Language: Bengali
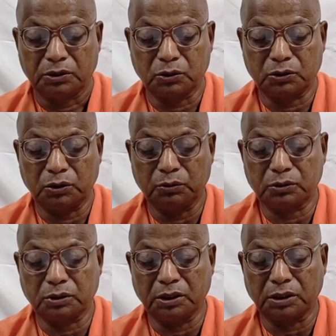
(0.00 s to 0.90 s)

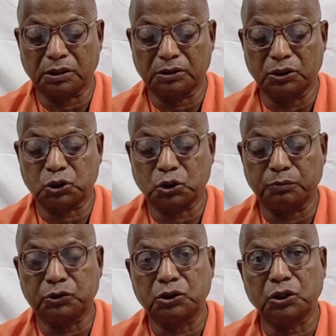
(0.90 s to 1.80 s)
শশীভূষণের কাছে
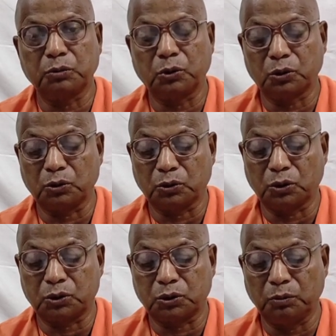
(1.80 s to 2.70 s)
সবচেয়ে বড়
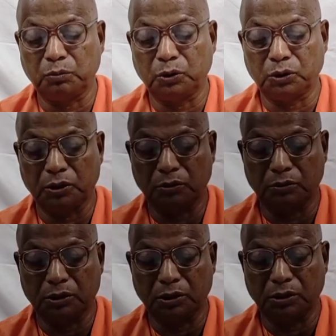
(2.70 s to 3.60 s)
কর্তব্য হয়ে
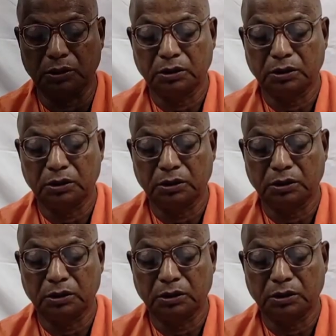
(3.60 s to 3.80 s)
ওঠে